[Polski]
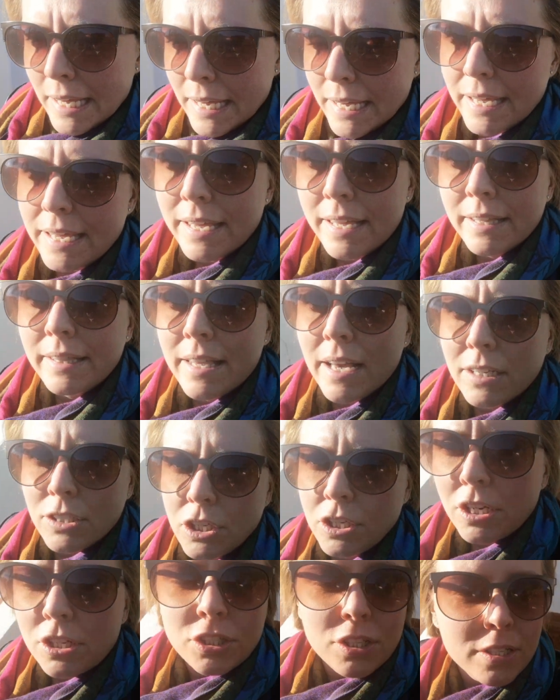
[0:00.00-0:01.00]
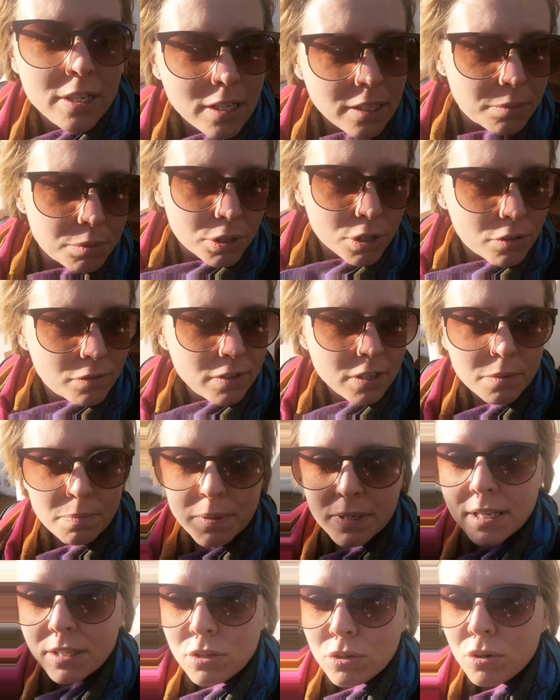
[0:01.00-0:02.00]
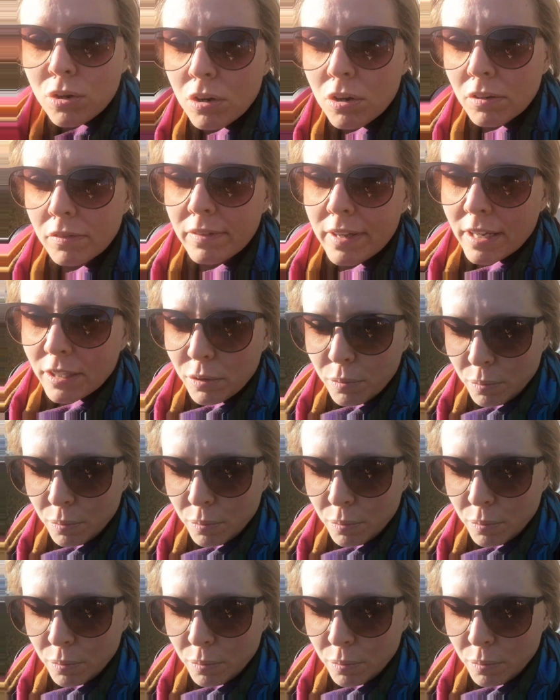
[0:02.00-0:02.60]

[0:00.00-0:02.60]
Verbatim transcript: Y, także jeszcze zanim się wezmę za cokolwiek,